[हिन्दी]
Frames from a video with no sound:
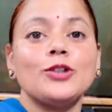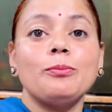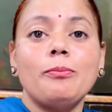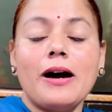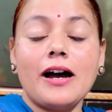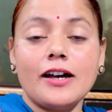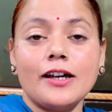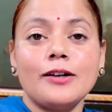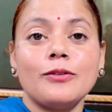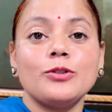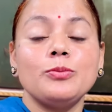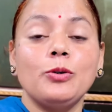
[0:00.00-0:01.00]
तो बाहर
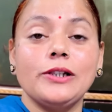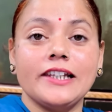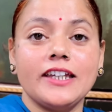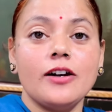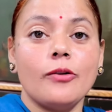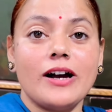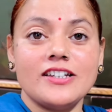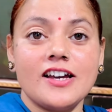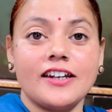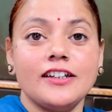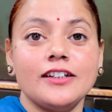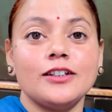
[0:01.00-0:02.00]
कुछ बोलने की आवाज आ
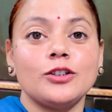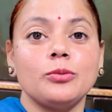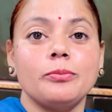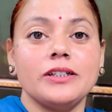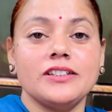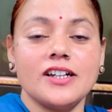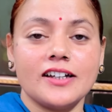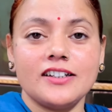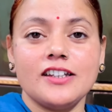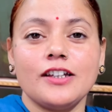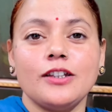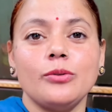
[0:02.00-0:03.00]
रही है तो मैं जाके
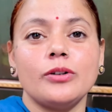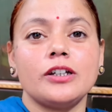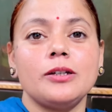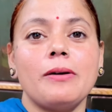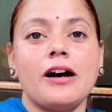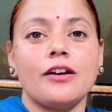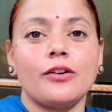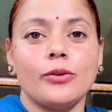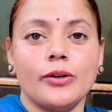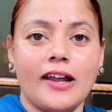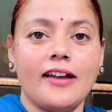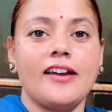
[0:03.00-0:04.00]
देखती हूँ आखिर बाहर
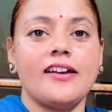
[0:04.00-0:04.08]
कौन आया